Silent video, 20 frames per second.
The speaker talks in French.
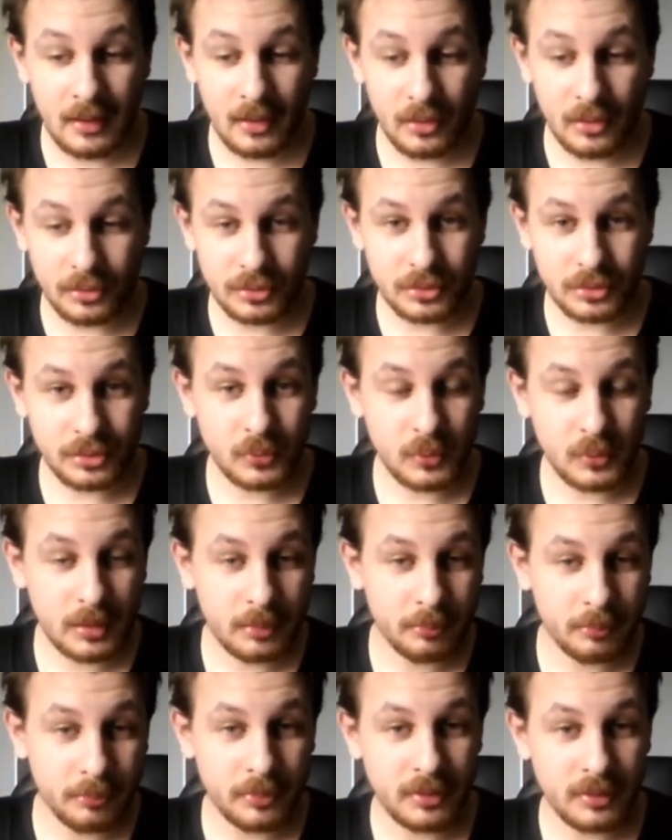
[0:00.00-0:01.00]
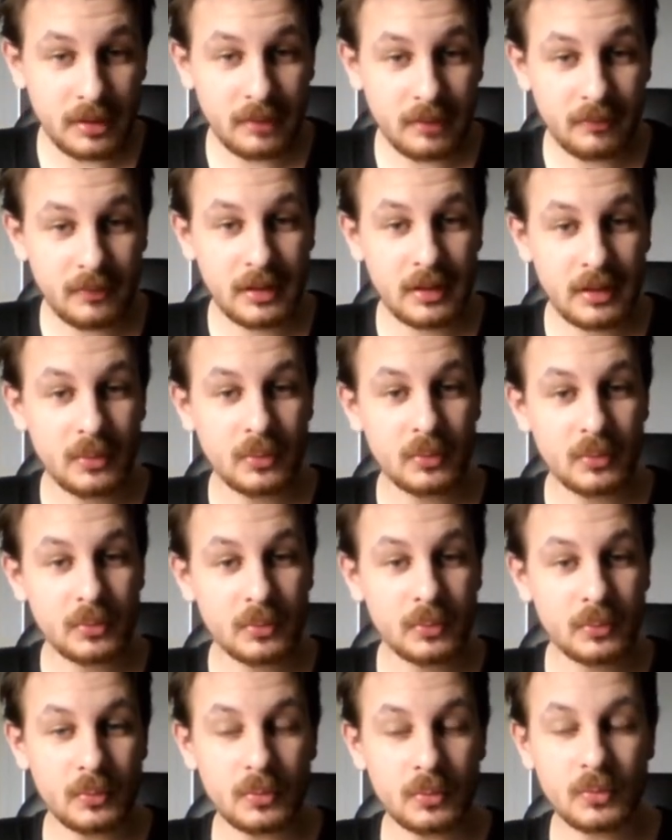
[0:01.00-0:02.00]
Aujourd'hui, petite
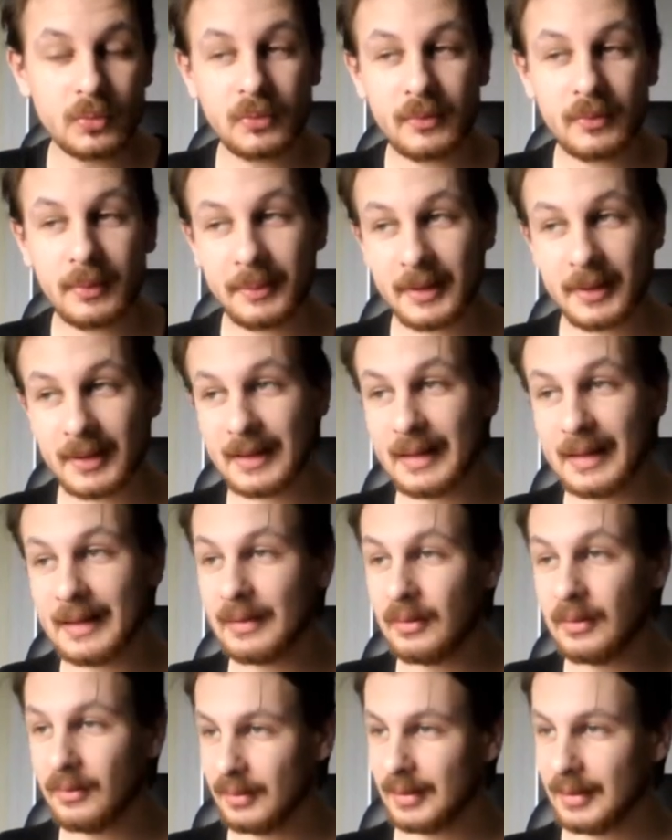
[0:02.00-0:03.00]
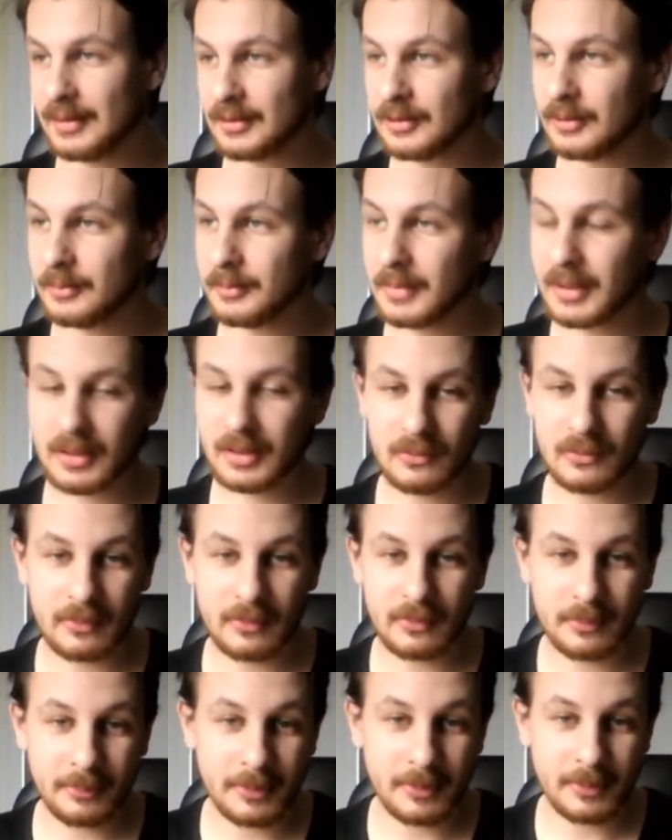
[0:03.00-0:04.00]
vidéo, donc on va parler de la semaine, on
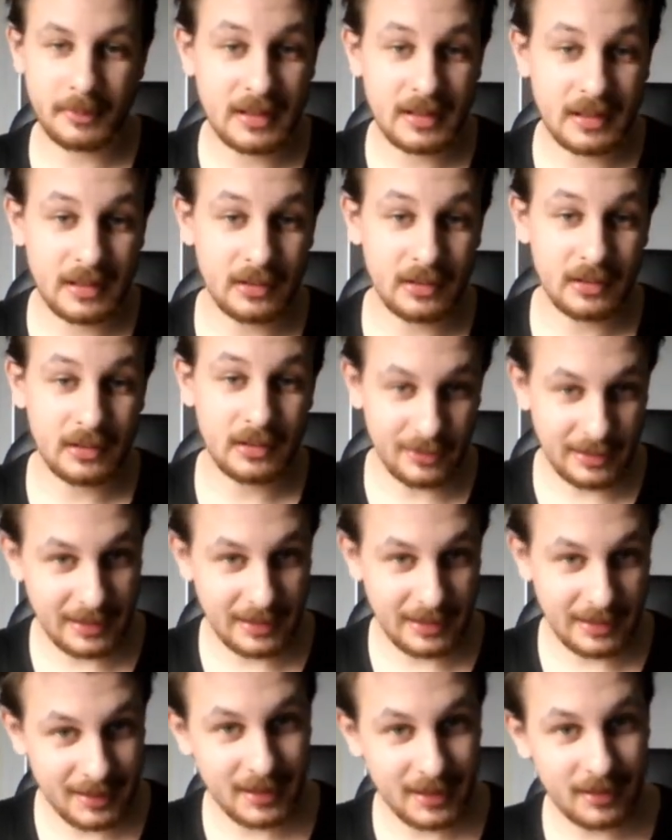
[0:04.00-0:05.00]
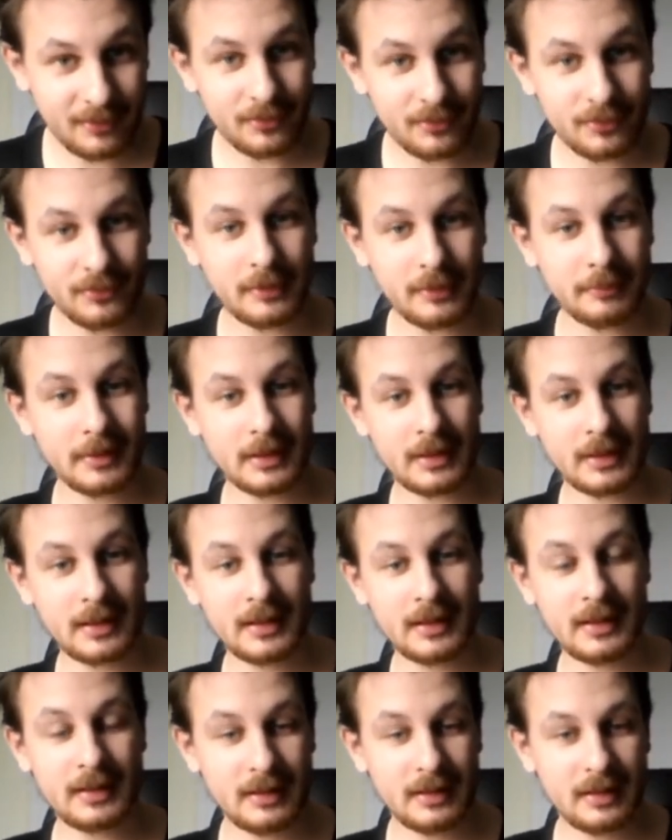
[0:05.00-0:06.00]
va parler des lives, on va
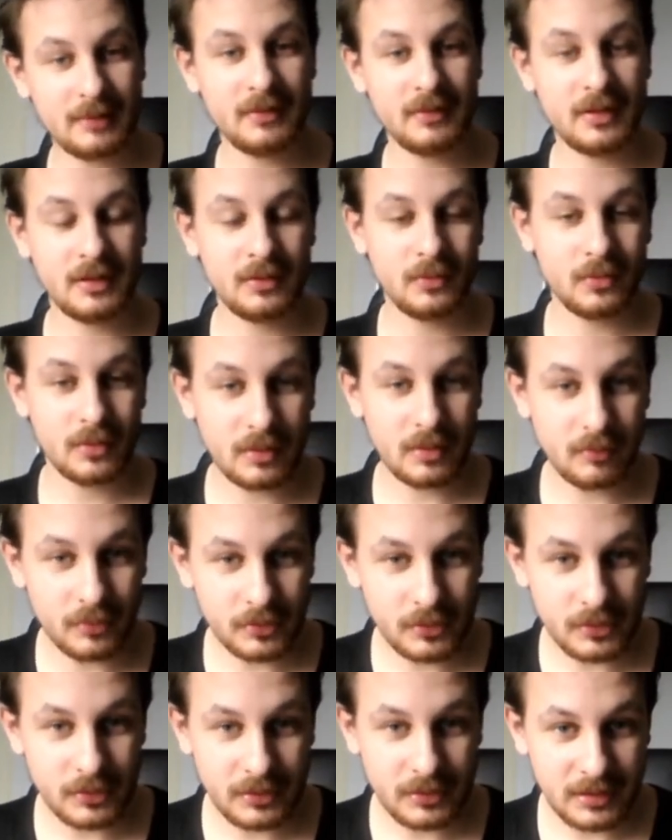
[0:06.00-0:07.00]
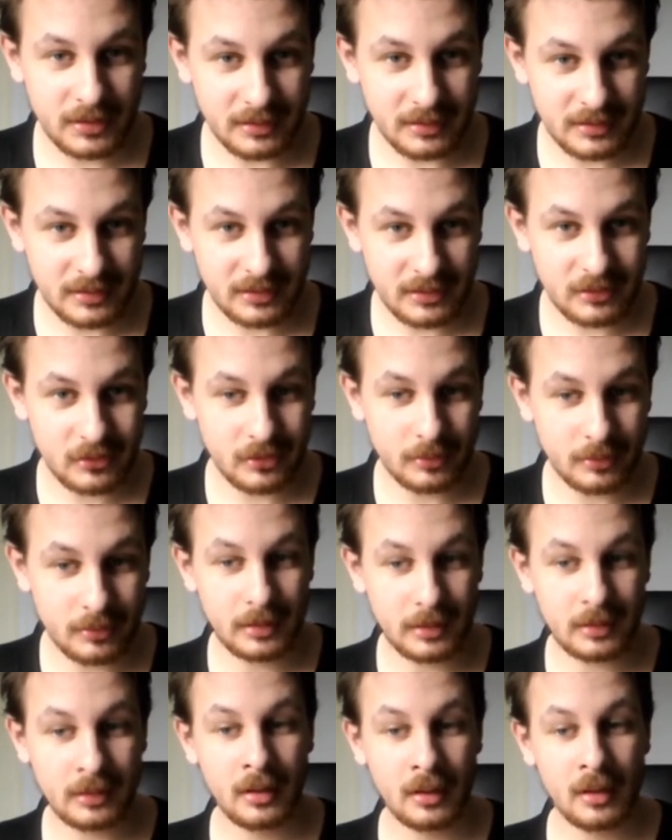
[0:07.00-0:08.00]
parler des vidéos qui vont sortir cette
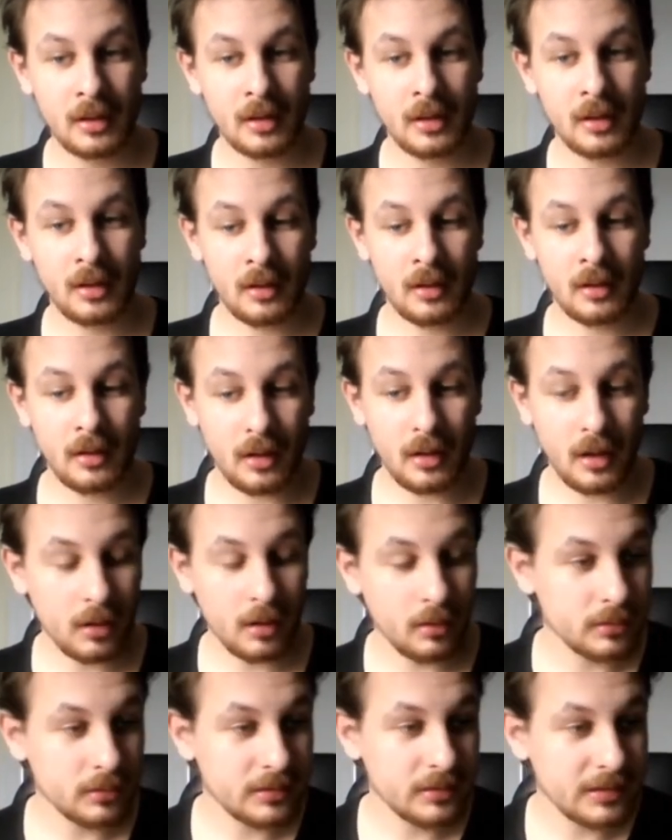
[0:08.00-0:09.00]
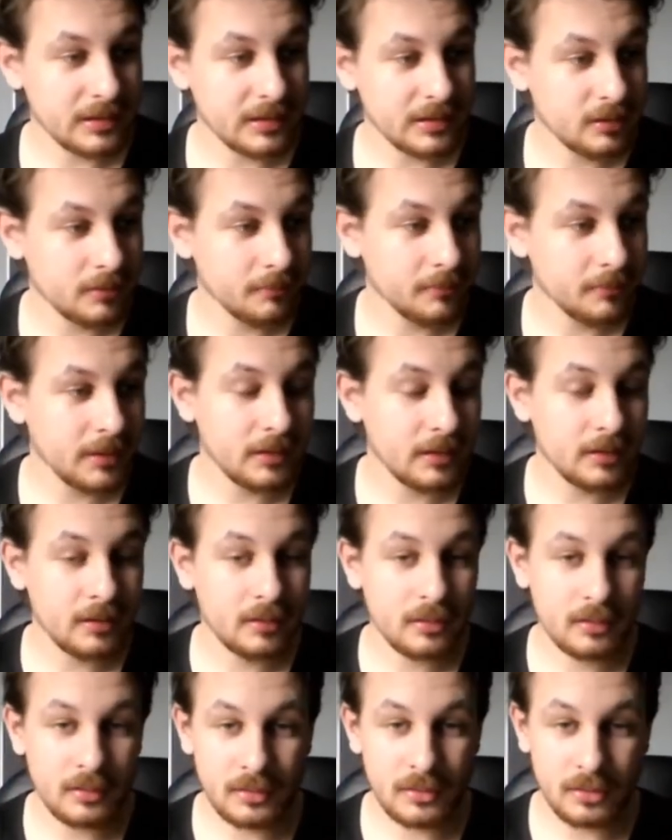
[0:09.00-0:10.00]
semaine. Alors cette semaine,
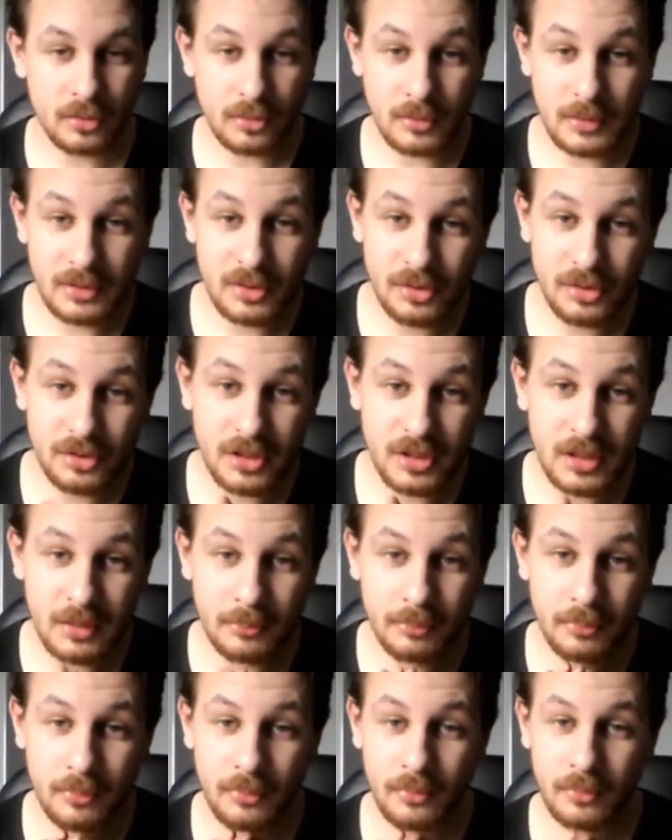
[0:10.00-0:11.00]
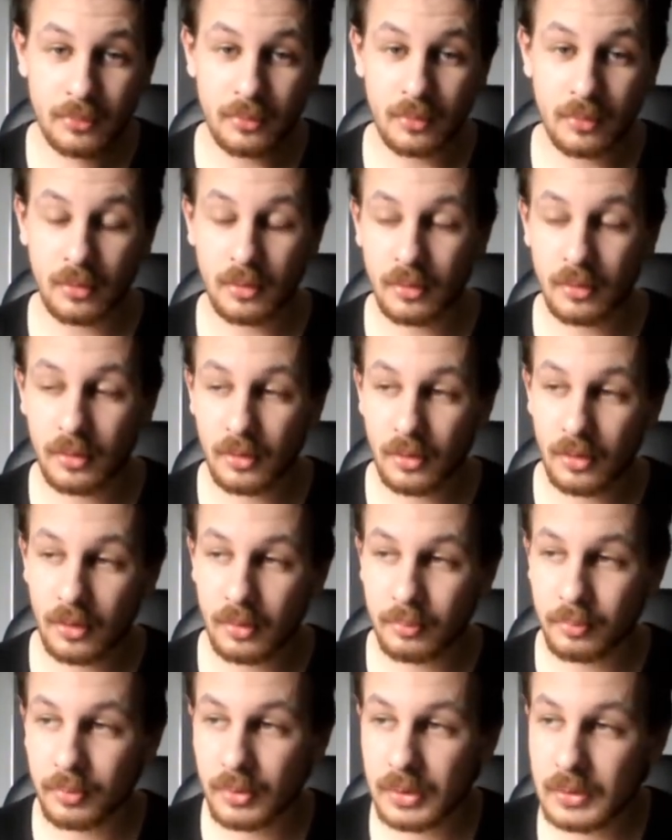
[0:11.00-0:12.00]
euh, je vais changer un peu euh,
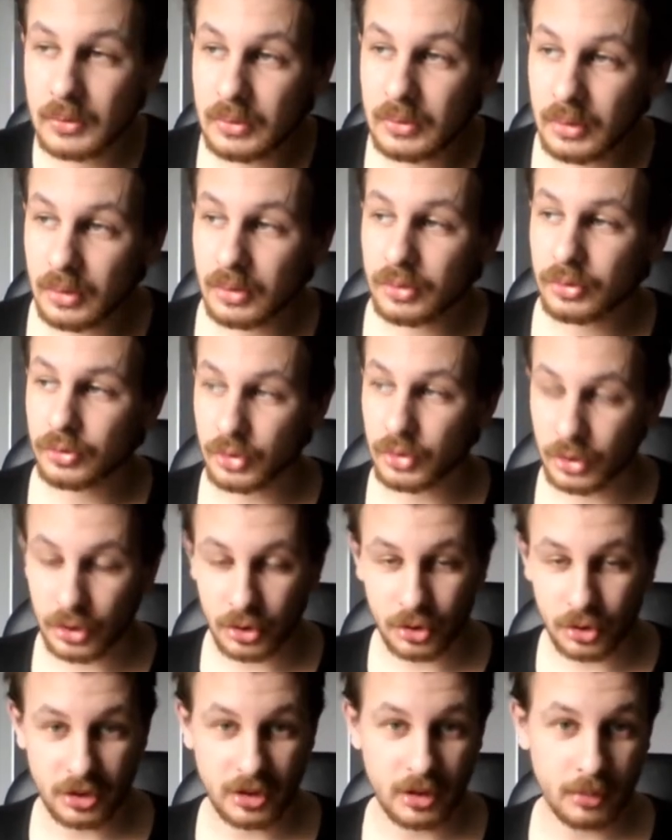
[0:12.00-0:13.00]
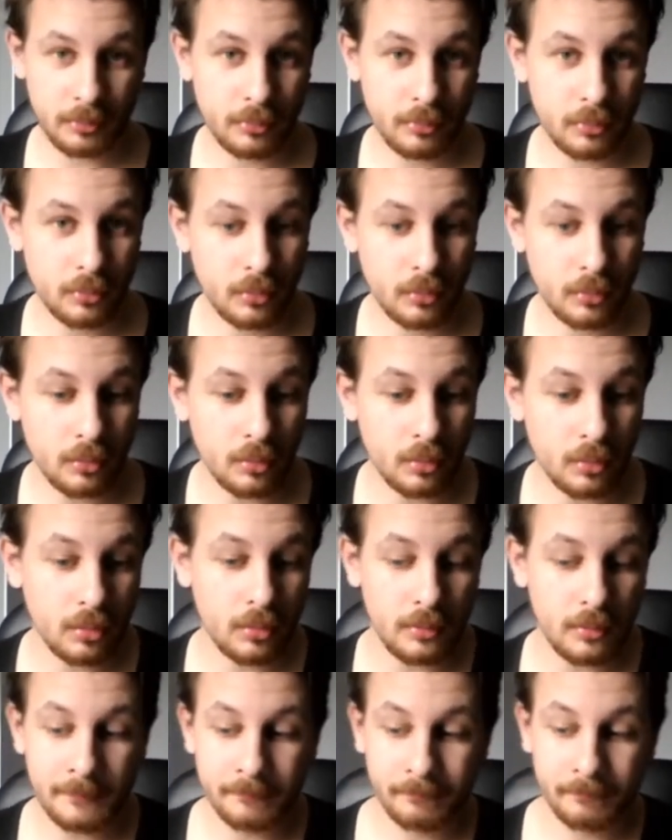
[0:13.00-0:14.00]
l'emploi du temps, je vais changer un
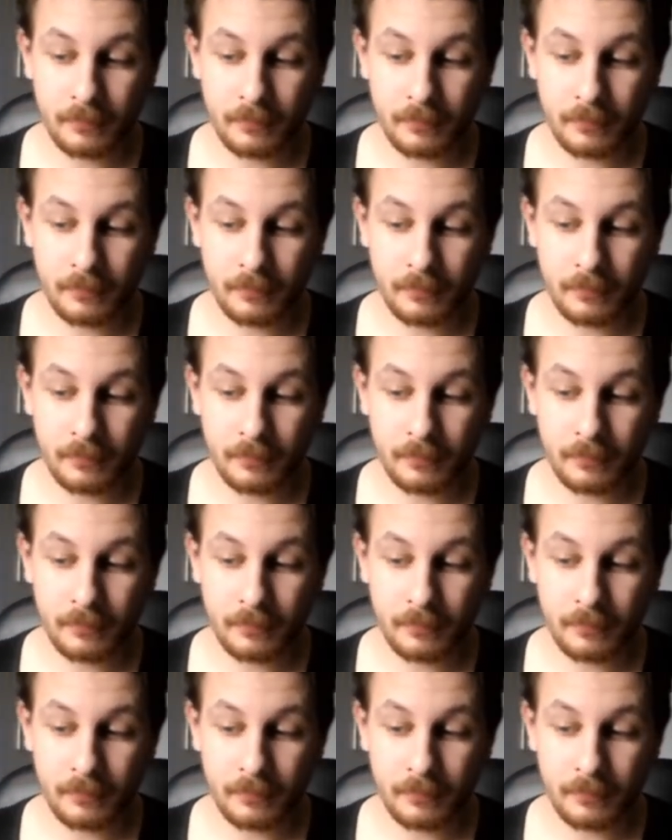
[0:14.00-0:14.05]
peu